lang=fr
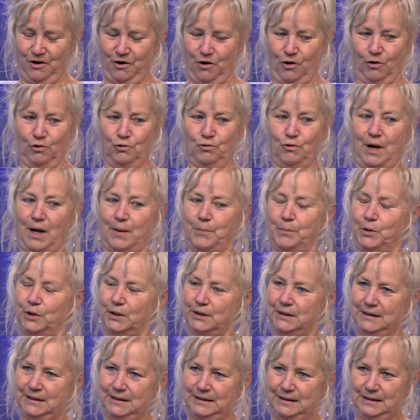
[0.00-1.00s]
On lui a
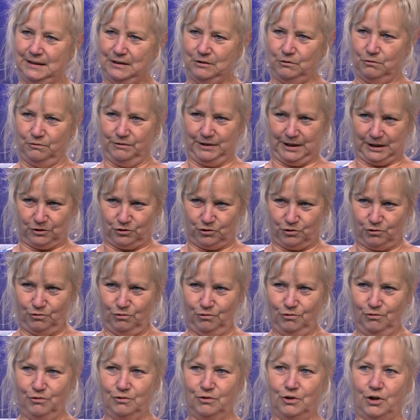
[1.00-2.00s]
apporté des
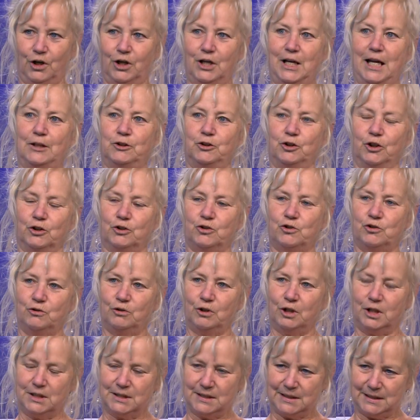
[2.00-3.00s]
couvertures, ah. la
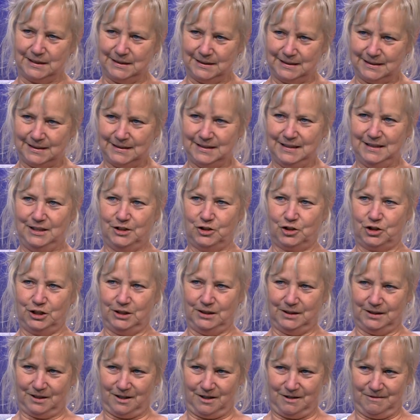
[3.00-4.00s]
torture a cessé,
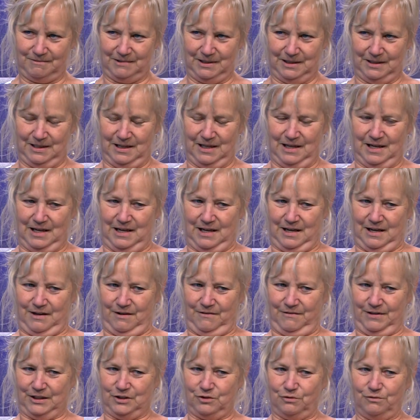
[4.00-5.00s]
etc.
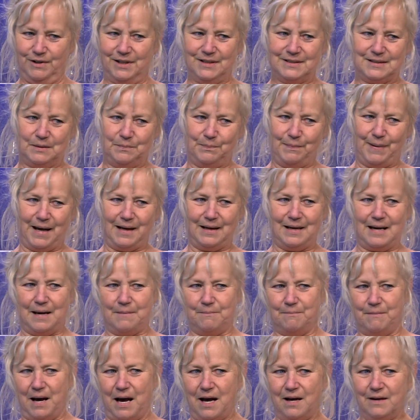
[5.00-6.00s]
Fait que souvent, c'est par la
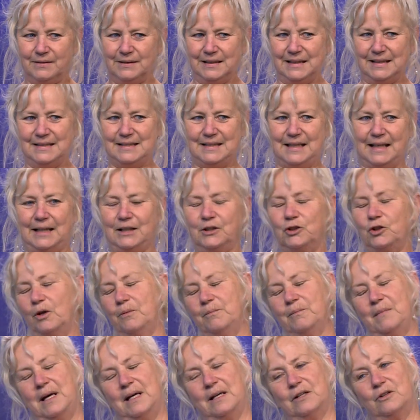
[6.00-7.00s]
bande
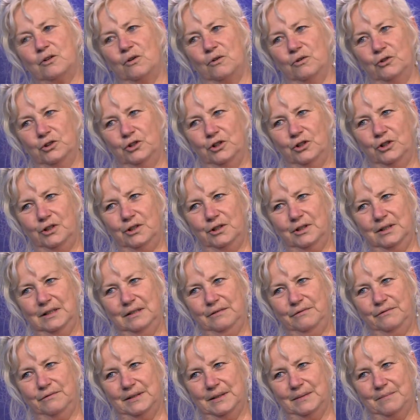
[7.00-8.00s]
indirectement qu'on a
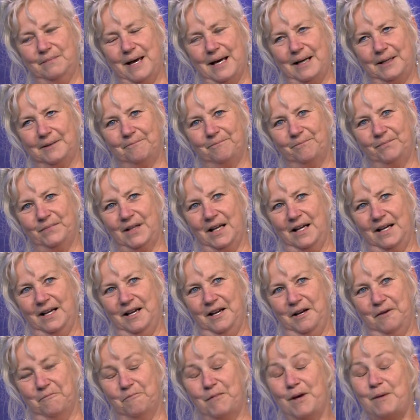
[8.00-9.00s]
des feedbacks.
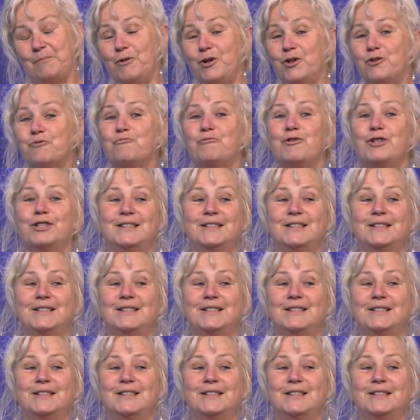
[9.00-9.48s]
Mais moi, mm. je me